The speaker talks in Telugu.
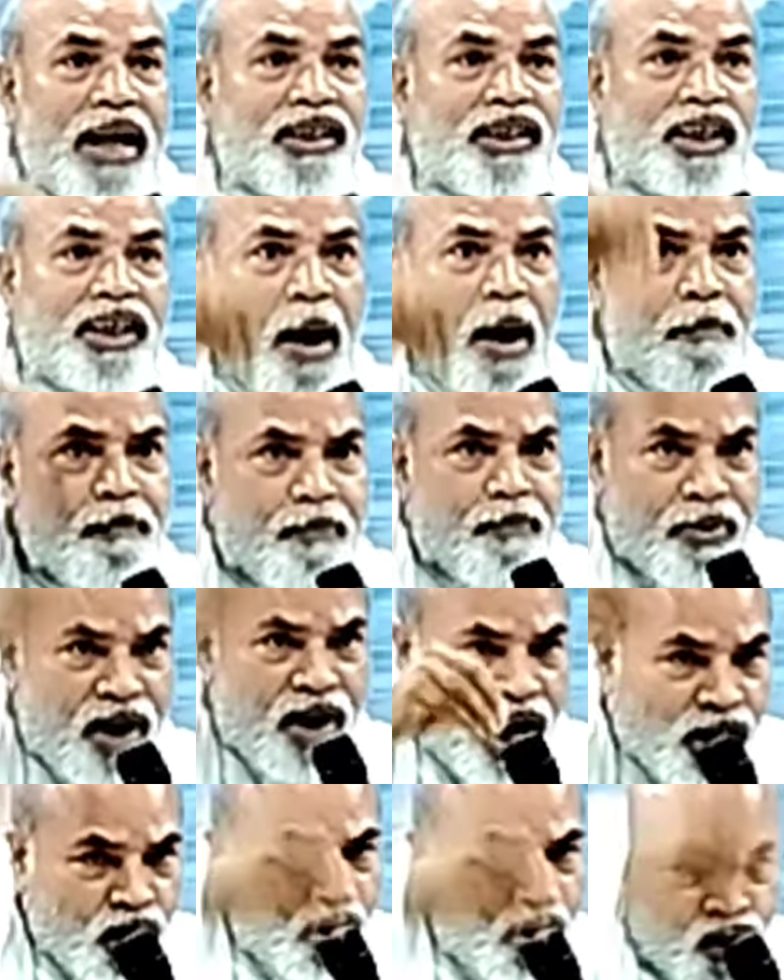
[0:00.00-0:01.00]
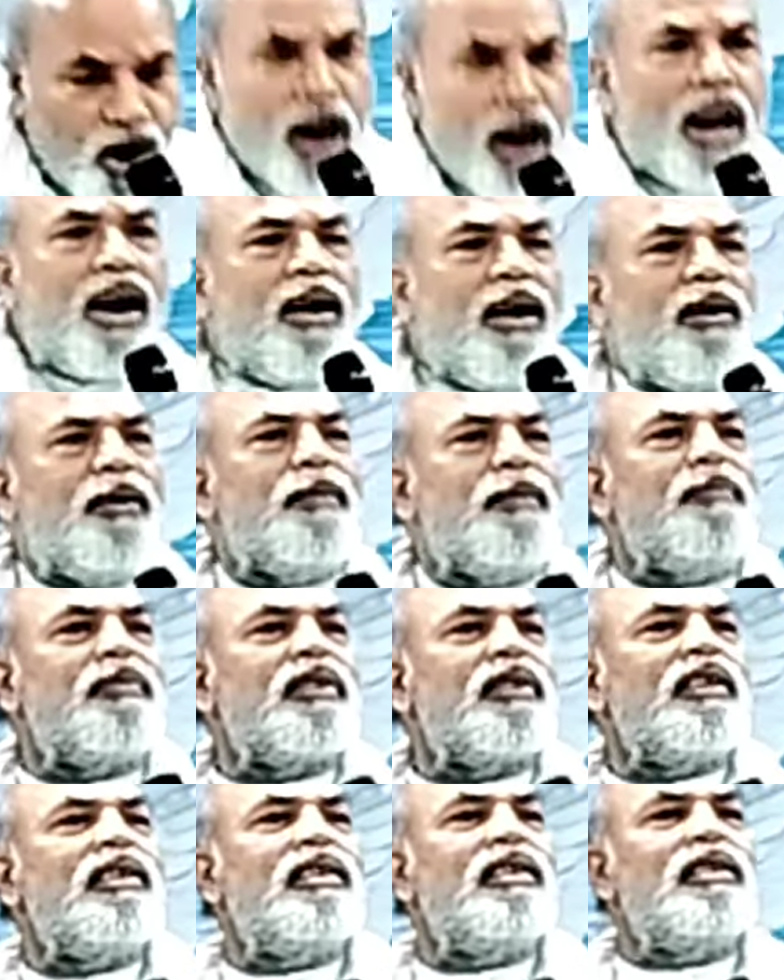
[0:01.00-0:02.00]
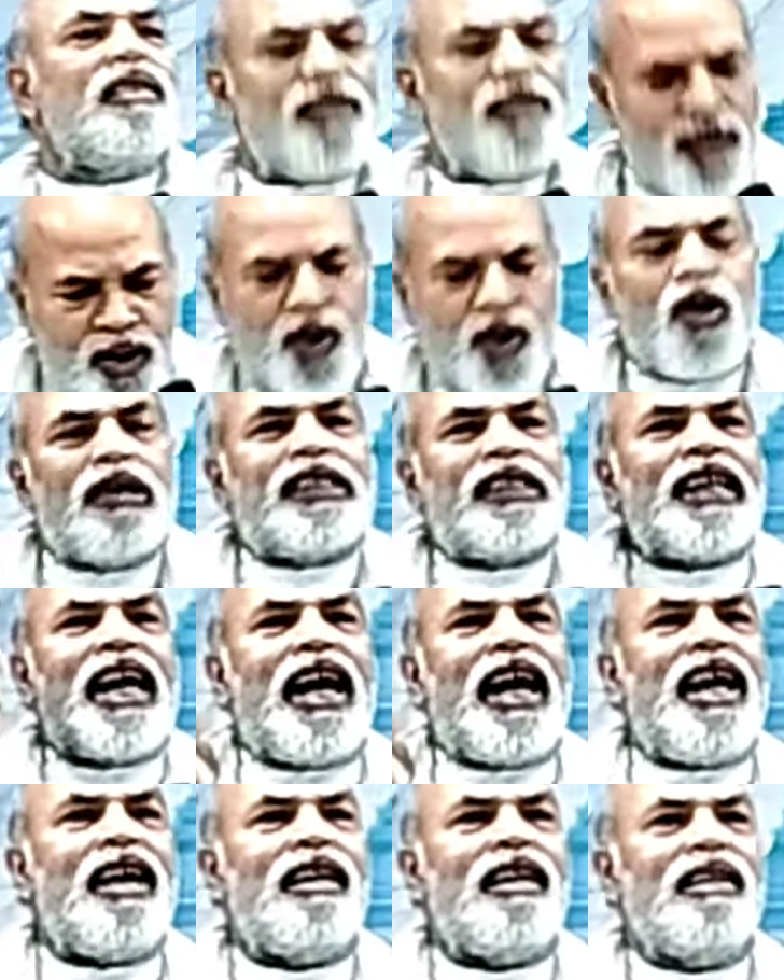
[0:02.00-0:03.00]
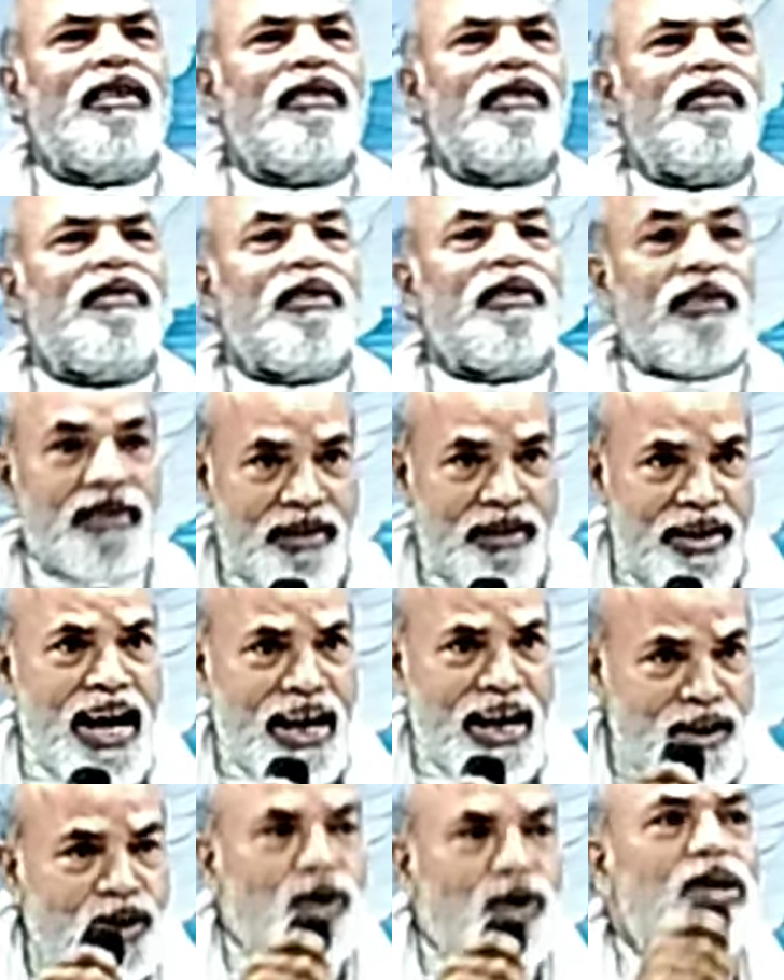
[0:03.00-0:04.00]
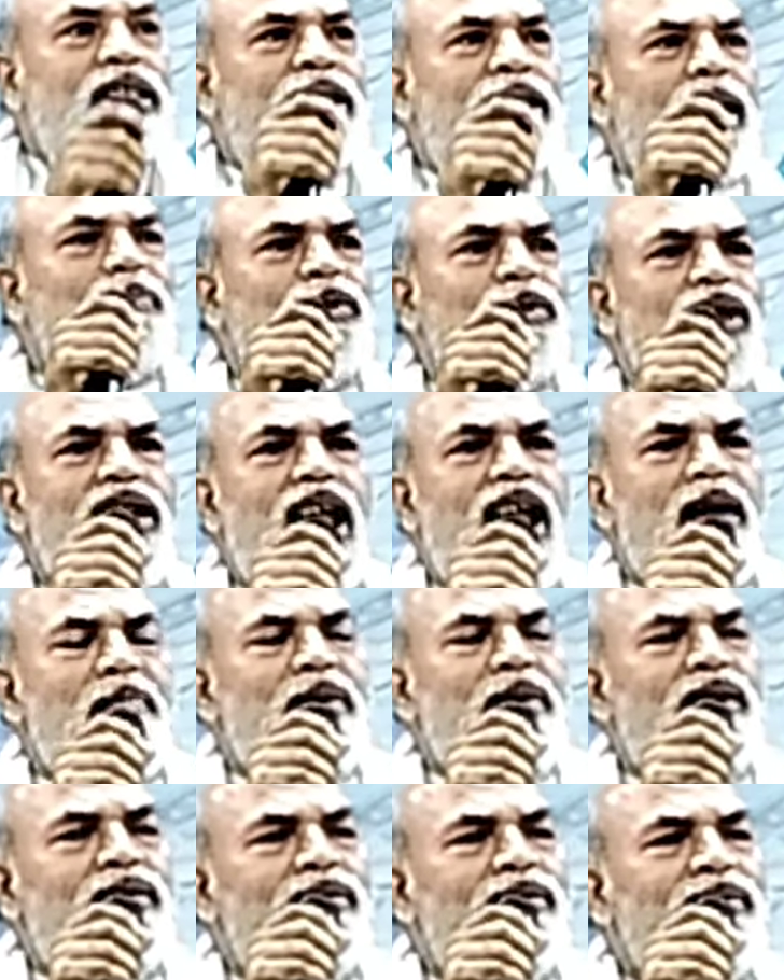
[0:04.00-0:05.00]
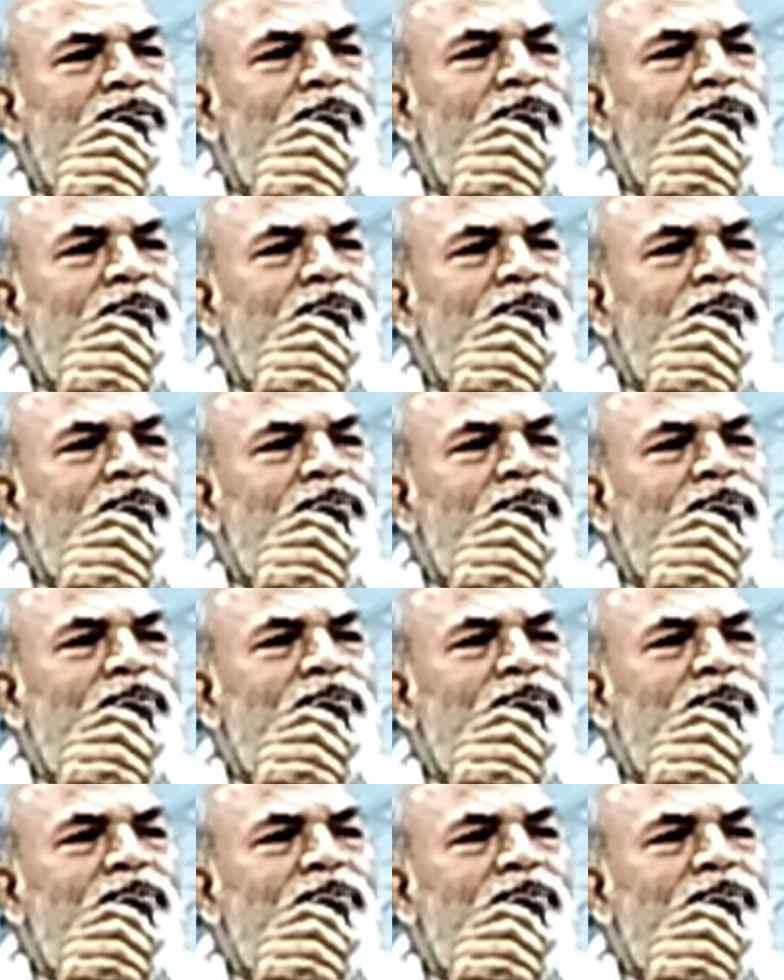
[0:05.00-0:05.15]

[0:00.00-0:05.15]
బ్రతికే భ్రష్టులు చూసి నేను చూసి చెప్తున్నాను మీకు